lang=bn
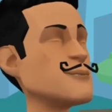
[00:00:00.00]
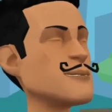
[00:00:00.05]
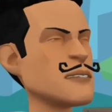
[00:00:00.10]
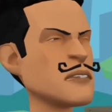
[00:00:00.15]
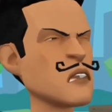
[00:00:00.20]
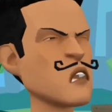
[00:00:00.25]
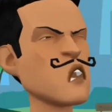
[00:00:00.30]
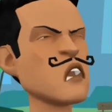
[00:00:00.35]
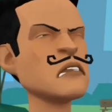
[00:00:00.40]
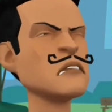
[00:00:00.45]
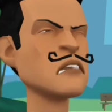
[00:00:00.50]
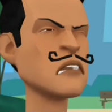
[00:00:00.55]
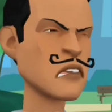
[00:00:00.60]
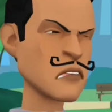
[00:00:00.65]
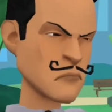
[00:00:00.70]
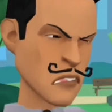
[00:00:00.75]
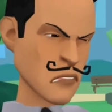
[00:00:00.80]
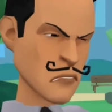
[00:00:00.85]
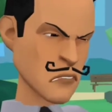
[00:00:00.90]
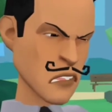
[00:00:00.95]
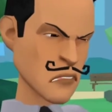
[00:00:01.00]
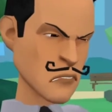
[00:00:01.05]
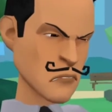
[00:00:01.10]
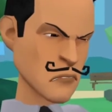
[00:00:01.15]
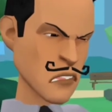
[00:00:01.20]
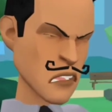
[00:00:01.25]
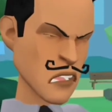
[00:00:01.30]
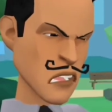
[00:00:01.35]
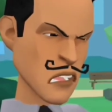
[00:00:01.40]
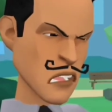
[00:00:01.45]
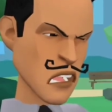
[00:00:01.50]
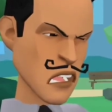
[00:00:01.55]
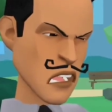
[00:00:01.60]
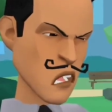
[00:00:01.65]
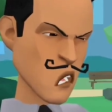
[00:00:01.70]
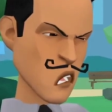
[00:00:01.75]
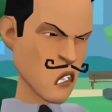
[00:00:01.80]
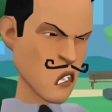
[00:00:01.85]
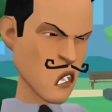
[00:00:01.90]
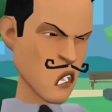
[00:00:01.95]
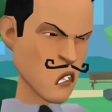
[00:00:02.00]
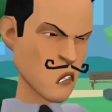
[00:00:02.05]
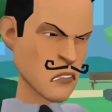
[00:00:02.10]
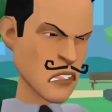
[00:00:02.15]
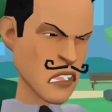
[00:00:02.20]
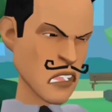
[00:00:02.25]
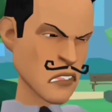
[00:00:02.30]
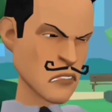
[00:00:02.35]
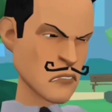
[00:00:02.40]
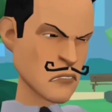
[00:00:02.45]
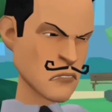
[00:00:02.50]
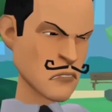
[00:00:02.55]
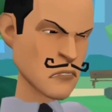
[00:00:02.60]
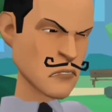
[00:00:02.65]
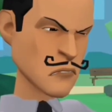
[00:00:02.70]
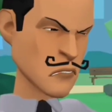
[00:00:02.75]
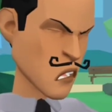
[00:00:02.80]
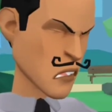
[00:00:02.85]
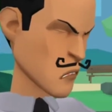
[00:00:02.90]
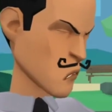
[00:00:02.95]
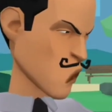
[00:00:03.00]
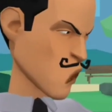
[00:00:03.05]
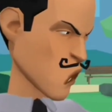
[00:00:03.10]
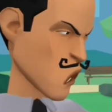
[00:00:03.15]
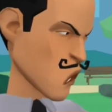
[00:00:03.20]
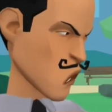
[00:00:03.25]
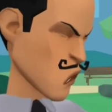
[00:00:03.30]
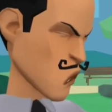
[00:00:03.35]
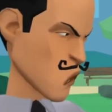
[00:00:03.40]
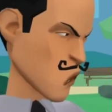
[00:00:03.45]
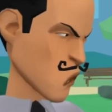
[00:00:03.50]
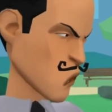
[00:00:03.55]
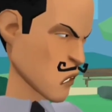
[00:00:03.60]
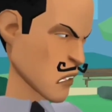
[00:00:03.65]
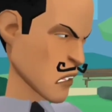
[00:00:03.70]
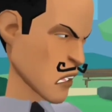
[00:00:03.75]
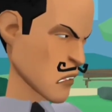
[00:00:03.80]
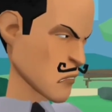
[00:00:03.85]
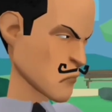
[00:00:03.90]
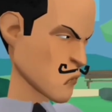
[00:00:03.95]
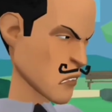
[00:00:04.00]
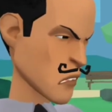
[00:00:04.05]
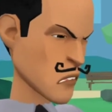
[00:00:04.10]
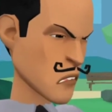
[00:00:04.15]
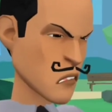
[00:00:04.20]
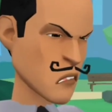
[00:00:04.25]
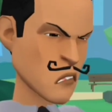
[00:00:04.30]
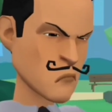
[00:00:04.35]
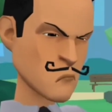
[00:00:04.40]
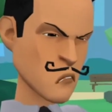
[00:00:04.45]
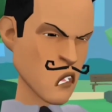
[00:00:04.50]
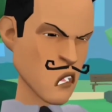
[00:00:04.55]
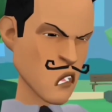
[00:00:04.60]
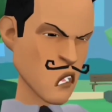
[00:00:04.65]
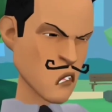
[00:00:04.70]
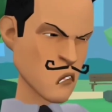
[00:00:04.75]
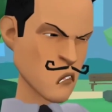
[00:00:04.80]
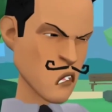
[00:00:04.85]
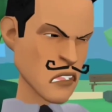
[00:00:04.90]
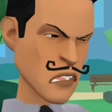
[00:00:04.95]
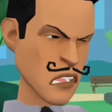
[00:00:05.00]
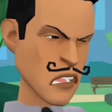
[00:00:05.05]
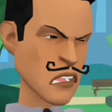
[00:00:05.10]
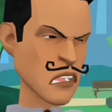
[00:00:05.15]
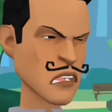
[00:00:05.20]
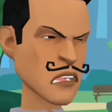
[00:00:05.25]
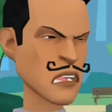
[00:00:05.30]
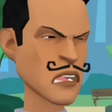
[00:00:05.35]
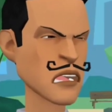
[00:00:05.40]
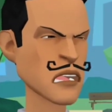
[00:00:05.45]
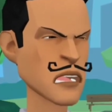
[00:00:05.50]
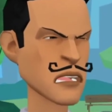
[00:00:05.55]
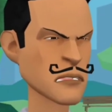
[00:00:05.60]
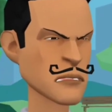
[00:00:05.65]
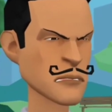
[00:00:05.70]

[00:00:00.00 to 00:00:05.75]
জুয়া খেলে ক্ষণিকের জন্য সফল হওয়া যায় আজ পর্যন্ত কেউ সম্পূর্ণ সফল হতে পারে নাই